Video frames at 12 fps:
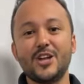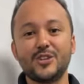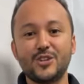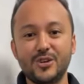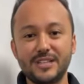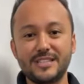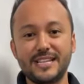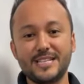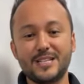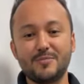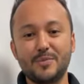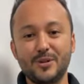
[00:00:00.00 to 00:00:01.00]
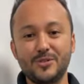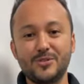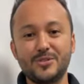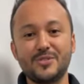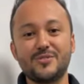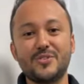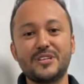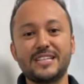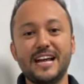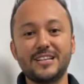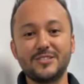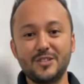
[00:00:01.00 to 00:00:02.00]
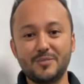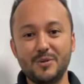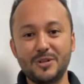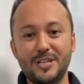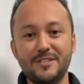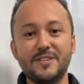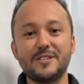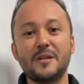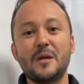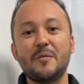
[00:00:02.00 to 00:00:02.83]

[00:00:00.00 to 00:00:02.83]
Todos esses produtos vão estar disponíveis